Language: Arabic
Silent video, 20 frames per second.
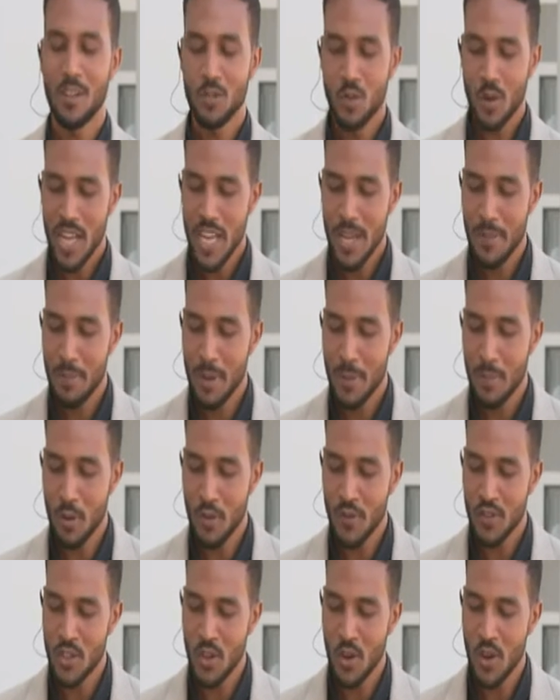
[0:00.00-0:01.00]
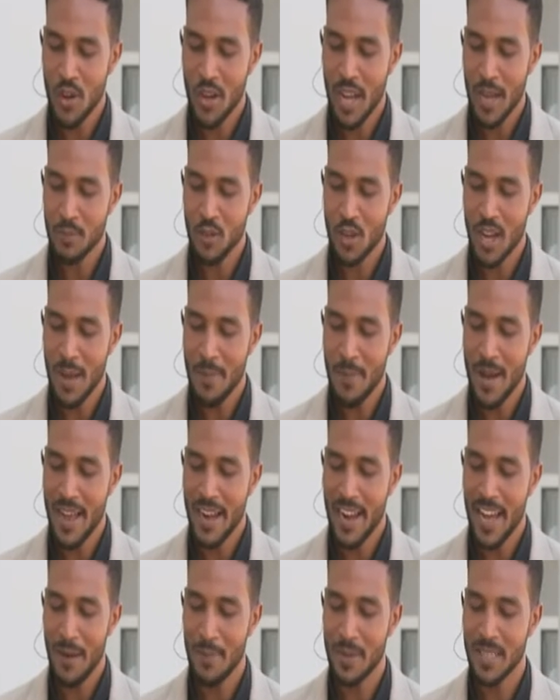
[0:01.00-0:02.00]
نرحب ببروفيسور عبد الرحمن
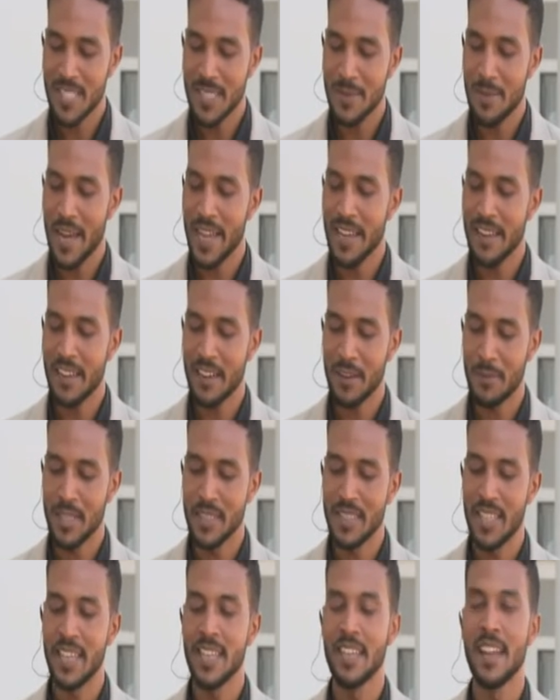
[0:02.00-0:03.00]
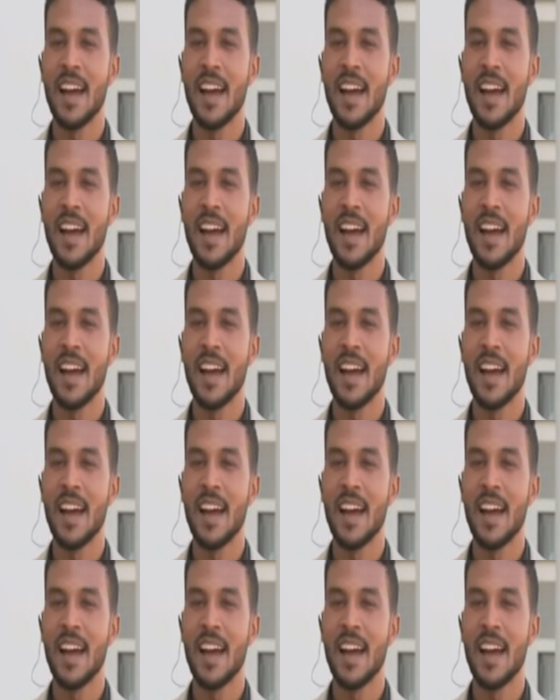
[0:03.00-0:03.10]
احمد اسماعيل كرم الدين